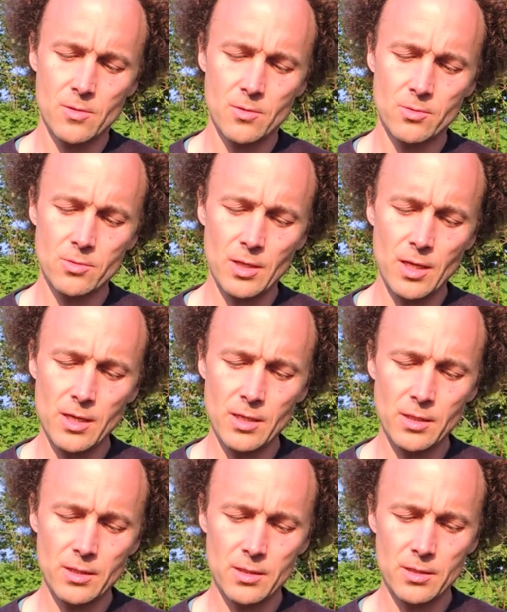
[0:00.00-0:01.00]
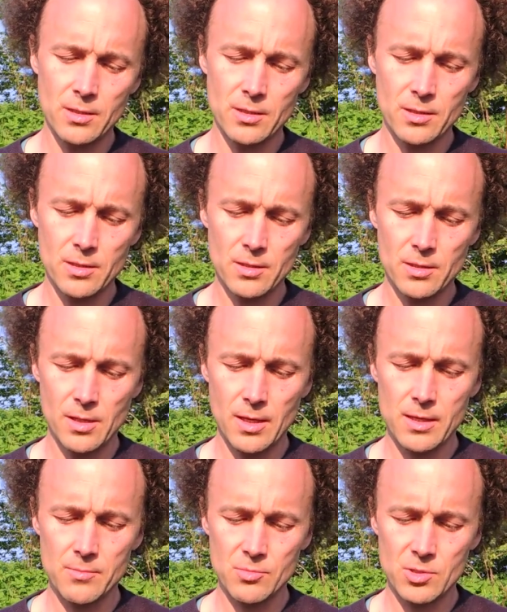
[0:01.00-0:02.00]
und ich
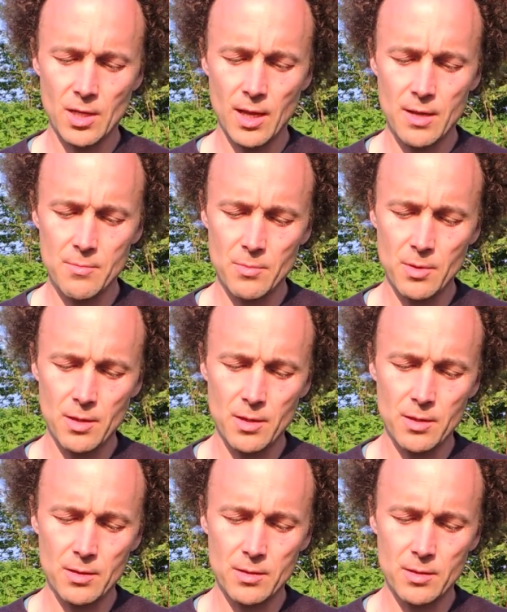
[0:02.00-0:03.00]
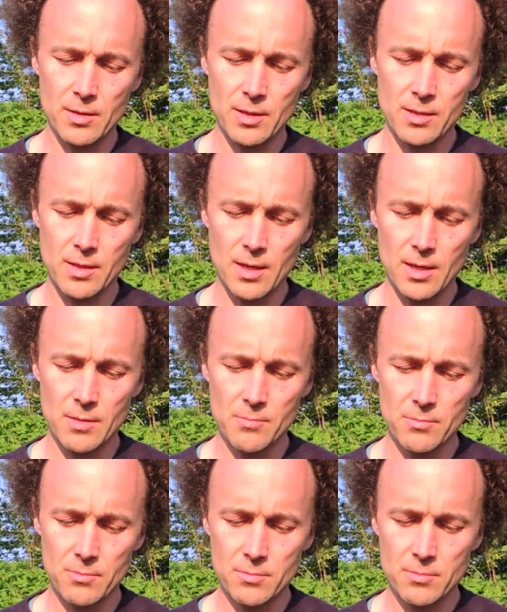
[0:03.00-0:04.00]
lebt scheinbar in
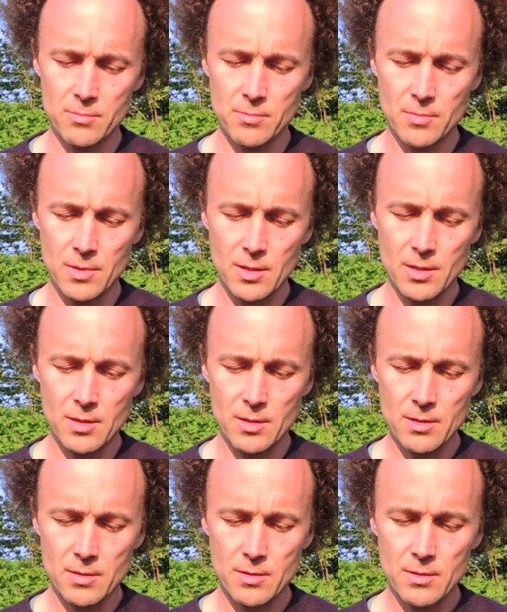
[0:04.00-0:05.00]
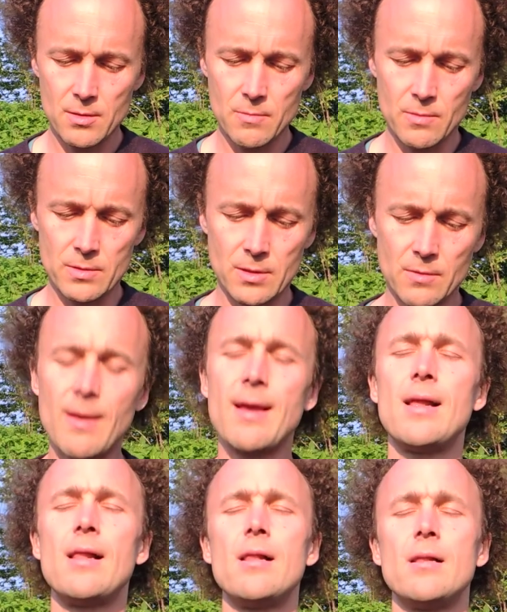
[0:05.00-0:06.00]
dem, was die
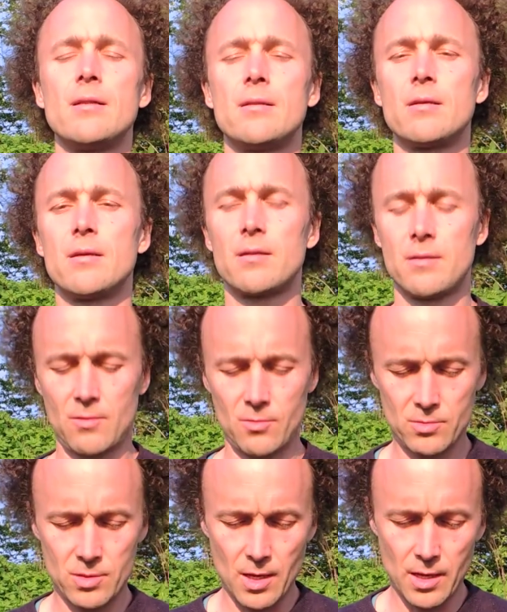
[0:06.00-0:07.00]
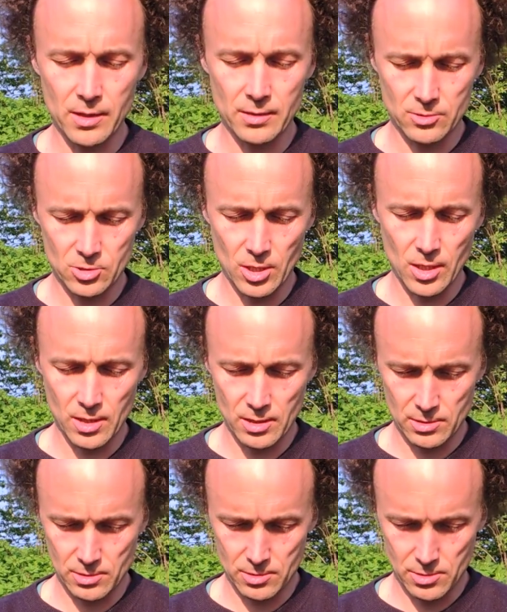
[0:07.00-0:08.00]
Welt zu sein
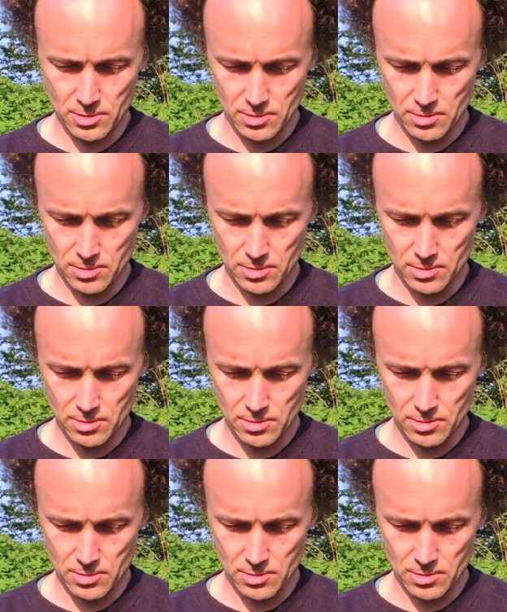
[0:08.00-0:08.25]
scheint.